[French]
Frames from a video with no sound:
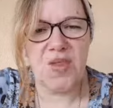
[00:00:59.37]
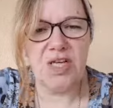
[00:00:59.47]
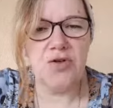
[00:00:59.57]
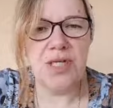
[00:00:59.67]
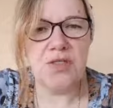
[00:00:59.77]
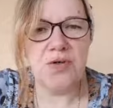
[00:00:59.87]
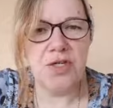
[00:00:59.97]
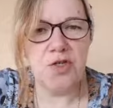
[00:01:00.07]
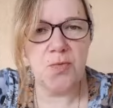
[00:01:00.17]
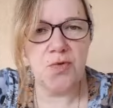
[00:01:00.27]
Je suis
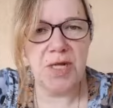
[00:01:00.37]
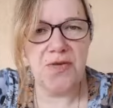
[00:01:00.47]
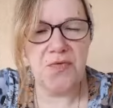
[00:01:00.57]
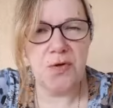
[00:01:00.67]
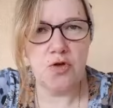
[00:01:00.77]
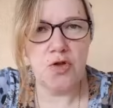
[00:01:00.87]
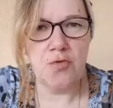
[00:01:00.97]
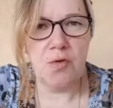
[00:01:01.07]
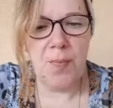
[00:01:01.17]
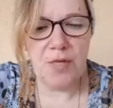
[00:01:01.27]
désolée, sur mon téléphone, je
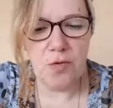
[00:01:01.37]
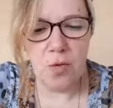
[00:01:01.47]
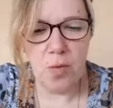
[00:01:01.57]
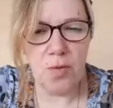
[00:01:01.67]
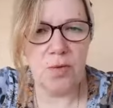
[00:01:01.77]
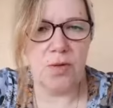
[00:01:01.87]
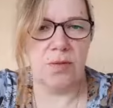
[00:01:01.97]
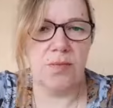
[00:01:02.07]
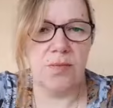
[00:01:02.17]
vois pas tout le monde.